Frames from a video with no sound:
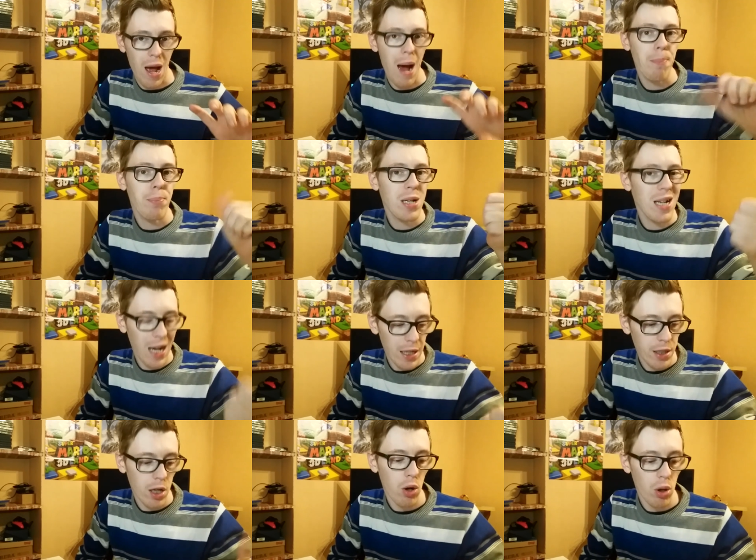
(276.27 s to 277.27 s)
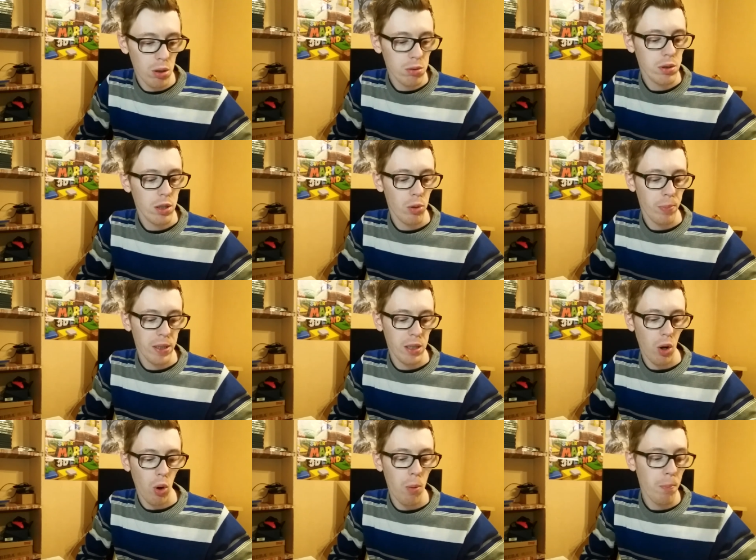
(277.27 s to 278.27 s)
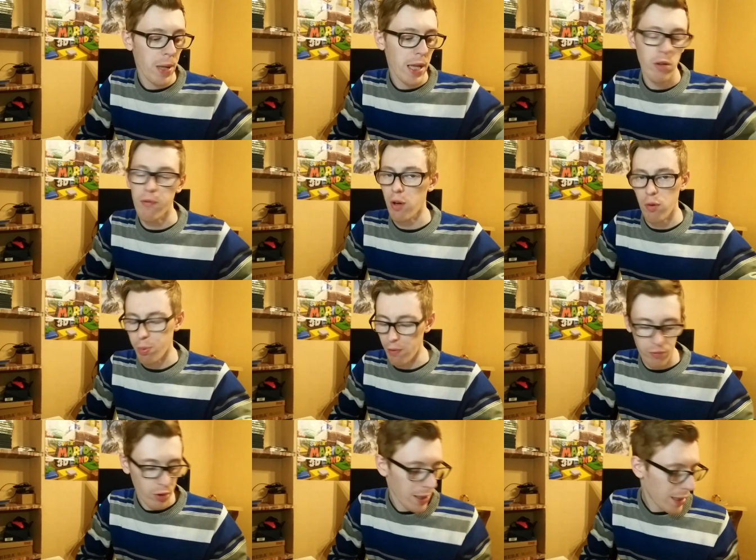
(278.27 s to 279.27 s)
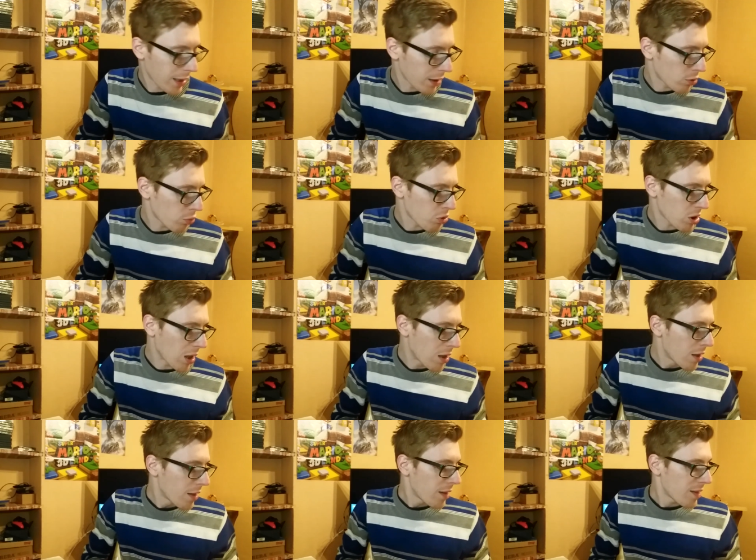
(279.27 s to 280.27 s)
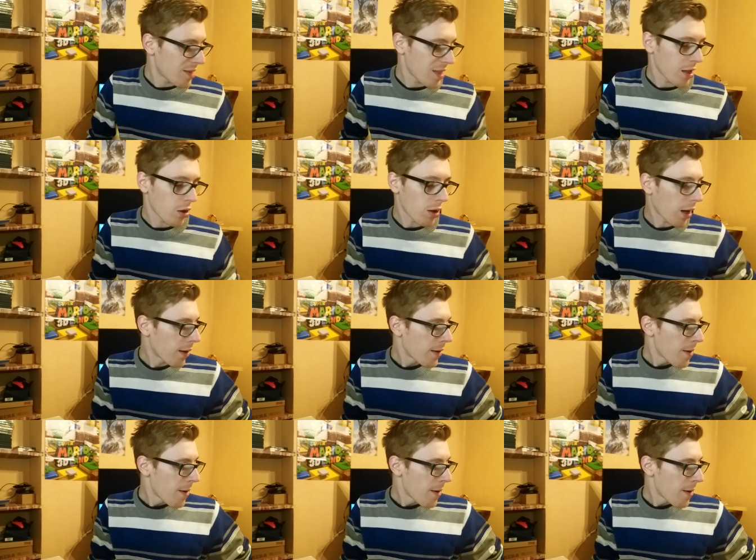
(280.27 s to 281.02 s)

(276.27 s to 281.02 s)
upgraderò e lo prenderò completo, farò poi fuori la cartuccia singola.